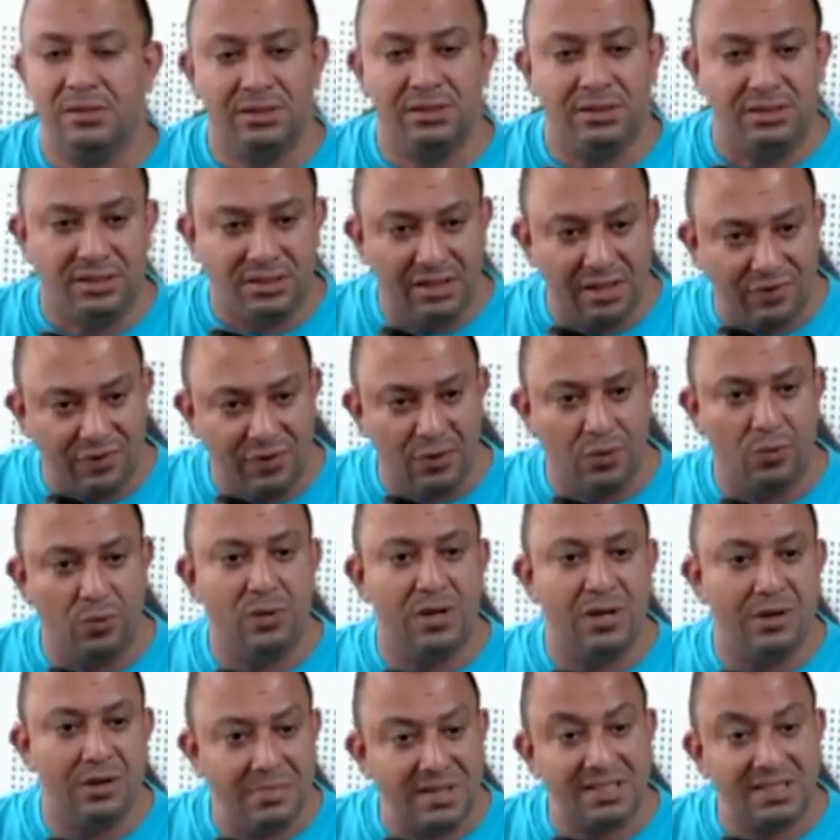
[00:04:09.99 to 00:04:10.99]
الدفع
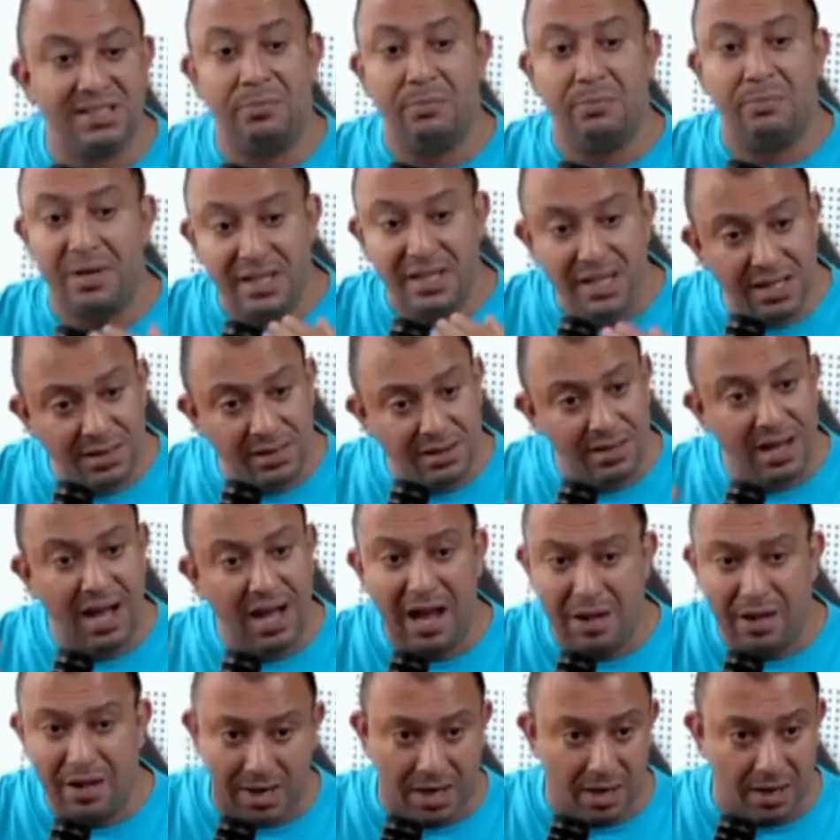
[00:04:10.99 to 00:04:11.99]
ولا المسك باليد
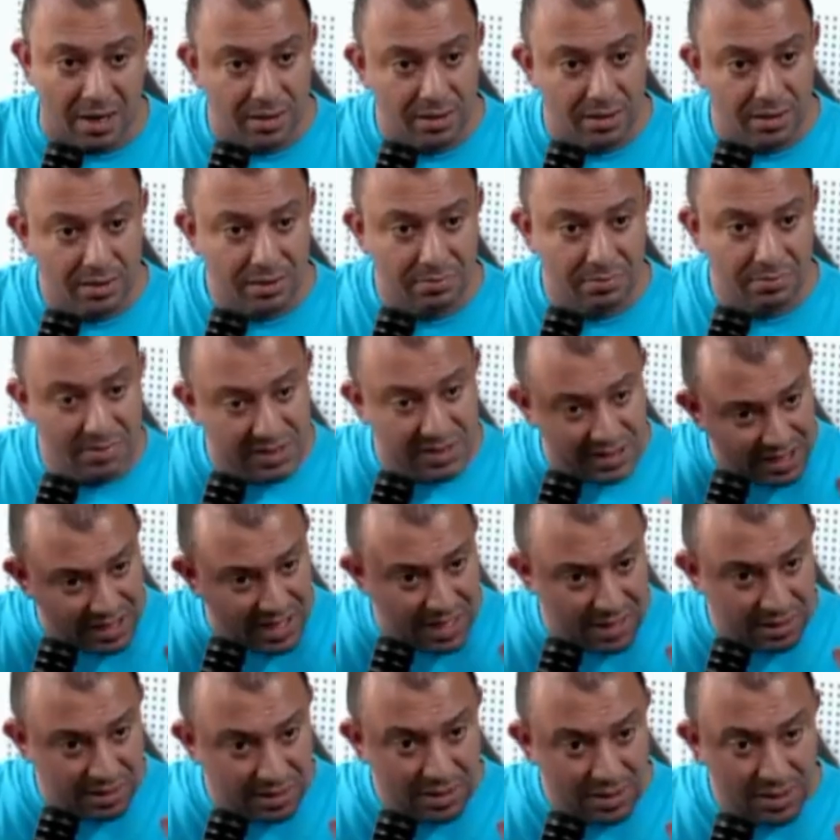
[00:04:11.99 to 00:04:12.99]
حمراء
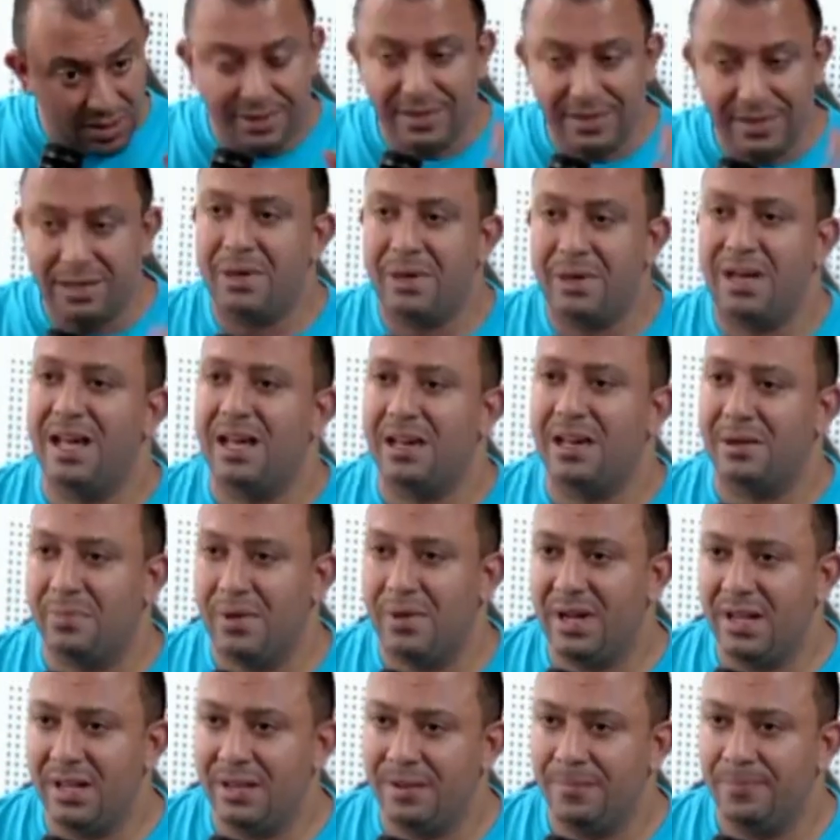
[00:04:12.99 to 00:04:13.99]
مزيان دابا
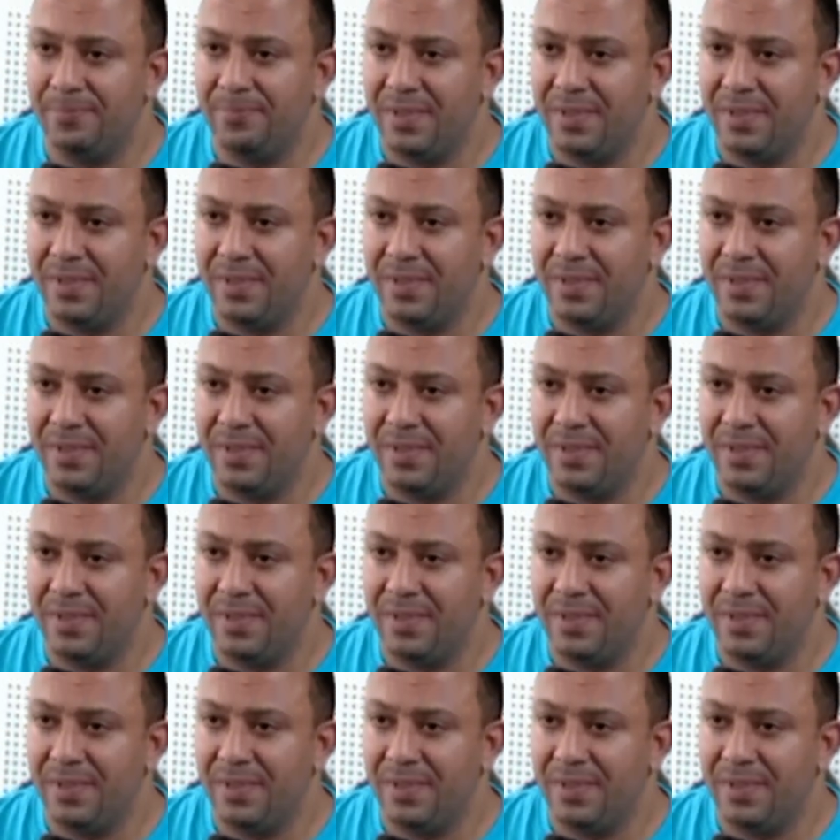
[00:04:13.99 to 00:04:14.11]
الاربيط